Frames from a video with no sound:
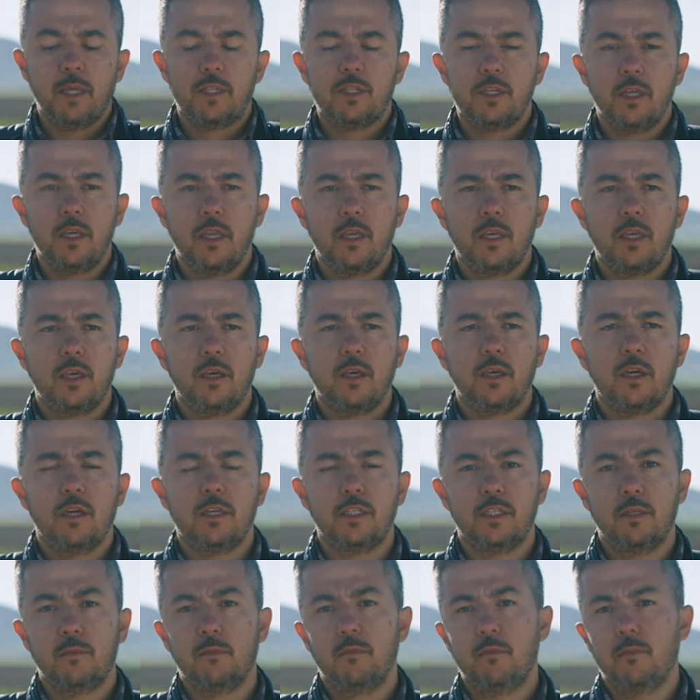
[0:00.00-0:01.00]
metrelik
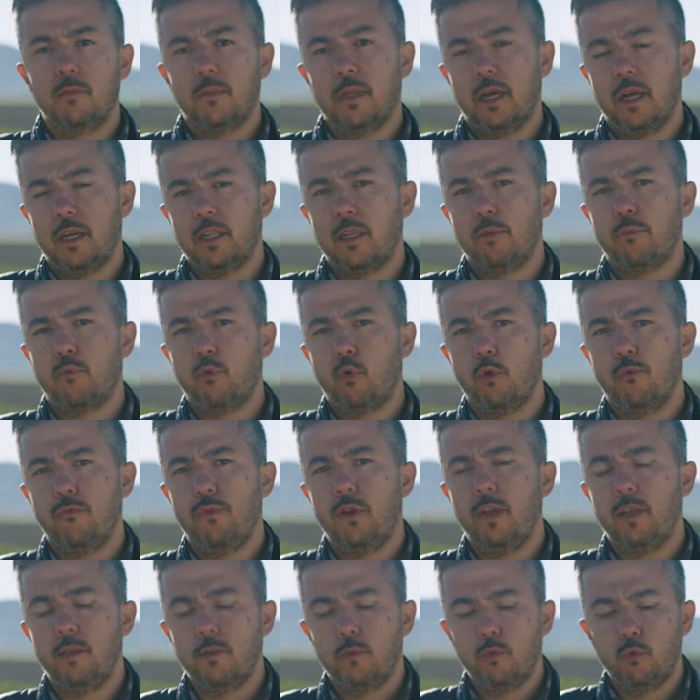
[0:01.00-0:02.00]
kazımlarda
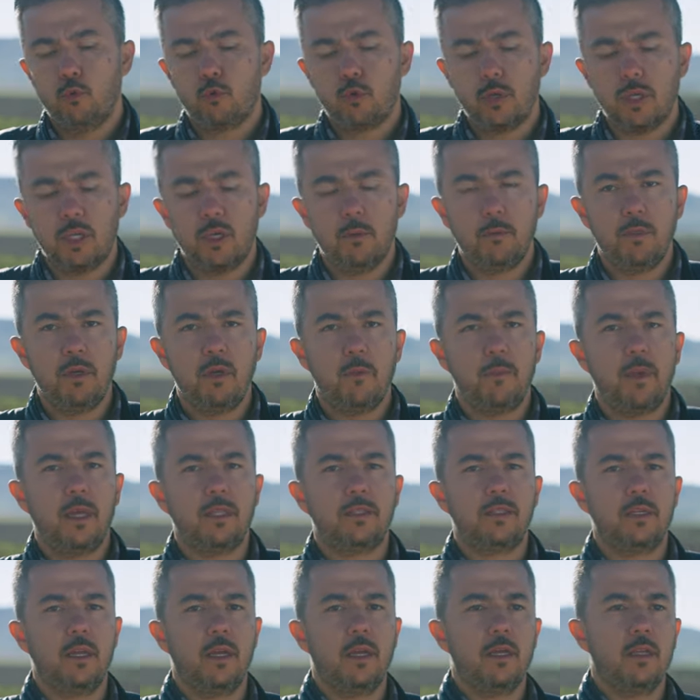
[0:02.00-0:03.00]
profilin üstteki 1
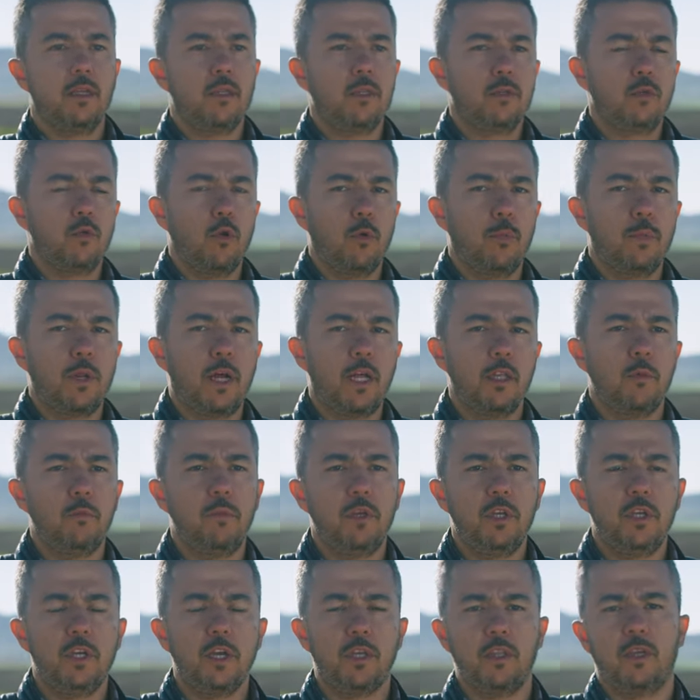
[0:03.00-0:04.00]
metre toprağını
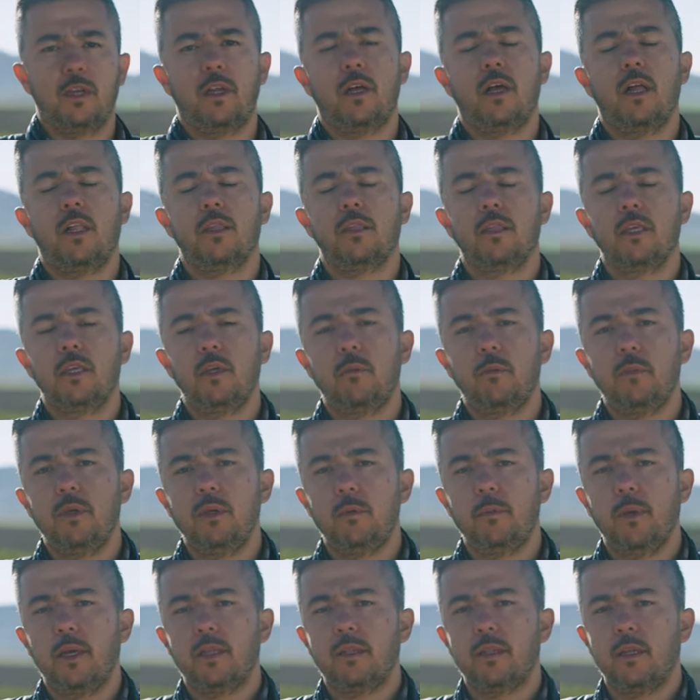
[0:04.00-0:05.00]
bir kenara, alttaki
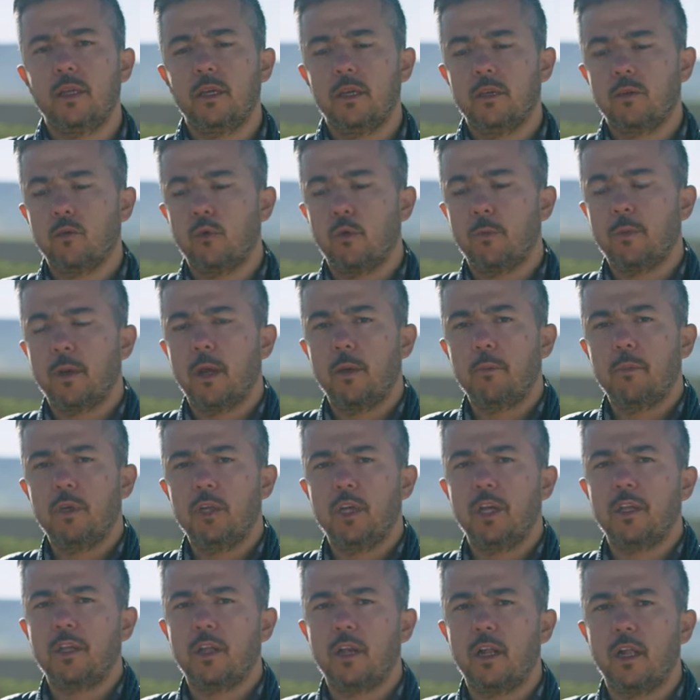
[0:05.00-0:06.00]
1 metrelik toprağı bir
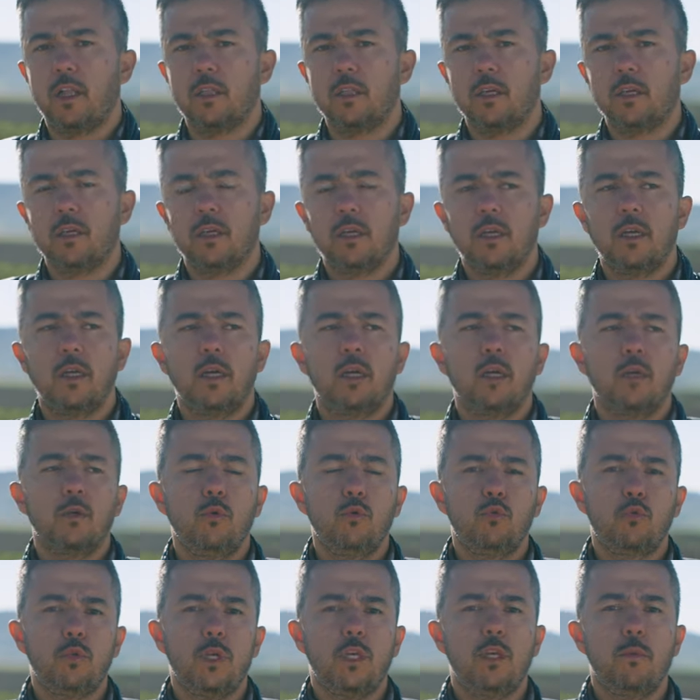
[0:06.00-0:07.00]
kenara aldık.
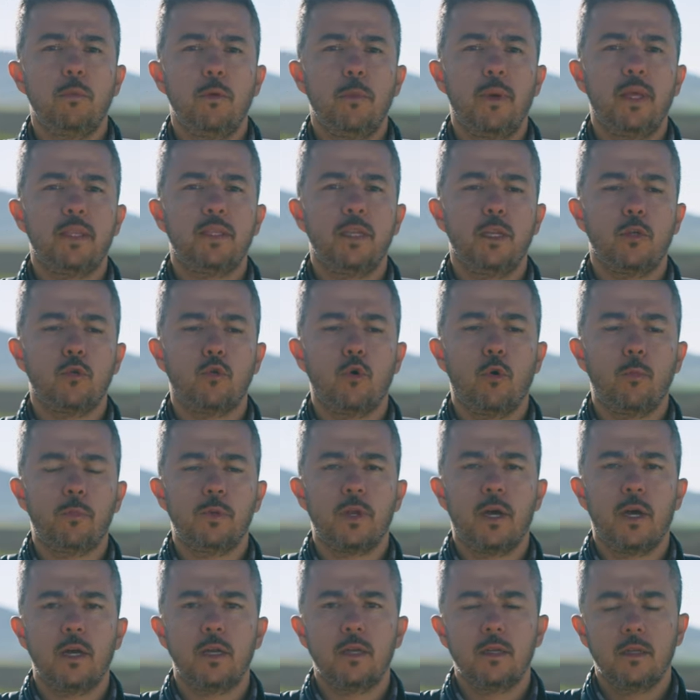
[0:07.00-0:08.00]
Üstteki 1 metrelik
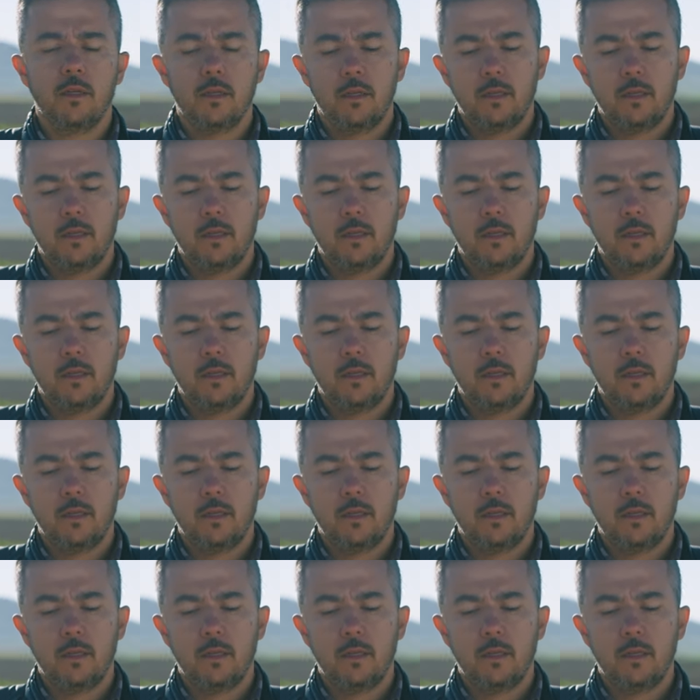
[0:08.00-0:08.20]
toprağı